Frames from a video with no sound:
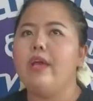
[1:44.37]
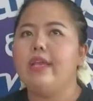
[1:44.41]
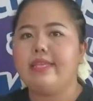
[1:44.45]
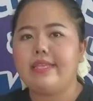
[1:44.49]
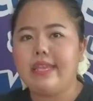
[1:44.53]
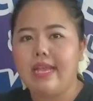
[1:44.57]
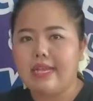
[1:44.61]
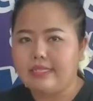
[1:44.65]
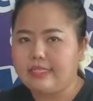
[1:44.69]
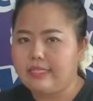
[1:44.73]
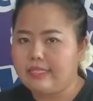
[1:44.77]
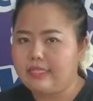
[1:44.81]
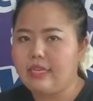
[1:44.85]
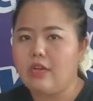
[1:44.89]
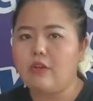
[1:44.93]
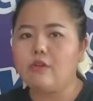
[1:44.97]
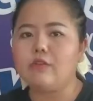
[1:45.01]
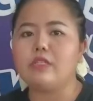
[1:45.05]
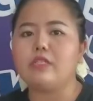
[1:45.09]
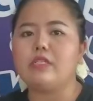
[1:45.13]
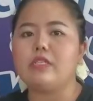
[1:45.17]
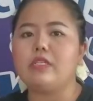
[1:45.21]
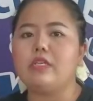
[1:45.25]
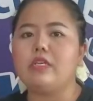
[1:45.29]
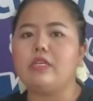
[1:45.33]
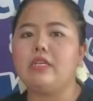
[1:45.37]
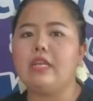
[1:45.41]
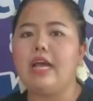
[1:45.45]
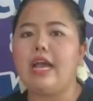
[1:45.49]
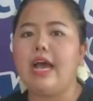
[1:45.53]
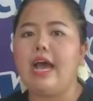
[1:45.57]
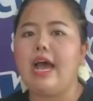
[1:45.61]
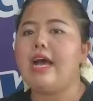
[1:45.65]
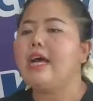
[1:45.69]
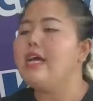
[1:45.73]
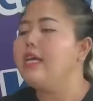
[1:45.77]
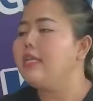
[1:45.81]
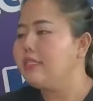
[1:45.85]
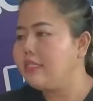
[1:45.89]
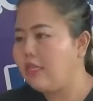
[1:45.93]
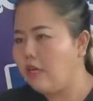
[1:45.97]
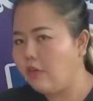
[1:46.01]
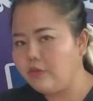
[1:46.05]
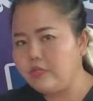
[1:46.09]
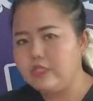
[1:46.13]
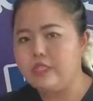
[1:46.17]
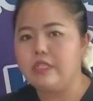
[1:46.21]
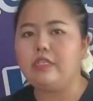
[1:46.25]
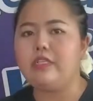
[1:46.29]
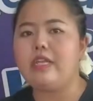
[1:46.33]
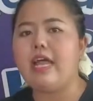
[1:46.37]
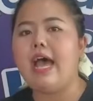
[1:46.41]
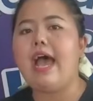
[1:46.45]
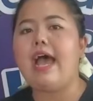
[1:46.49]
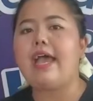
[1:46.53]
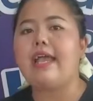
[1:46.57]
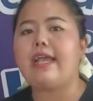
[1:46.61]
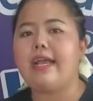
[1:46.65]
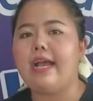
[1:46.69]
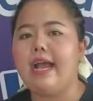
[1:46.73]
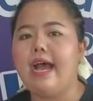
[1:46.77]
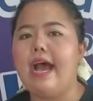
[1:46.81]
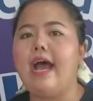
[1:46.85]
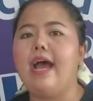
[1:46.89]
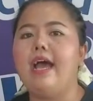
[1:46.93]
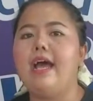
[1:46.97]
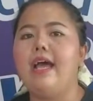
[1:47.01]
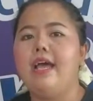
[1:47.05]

อยากจะเช่าซื้อนะคะ เช่าซื้อได้ค่ะ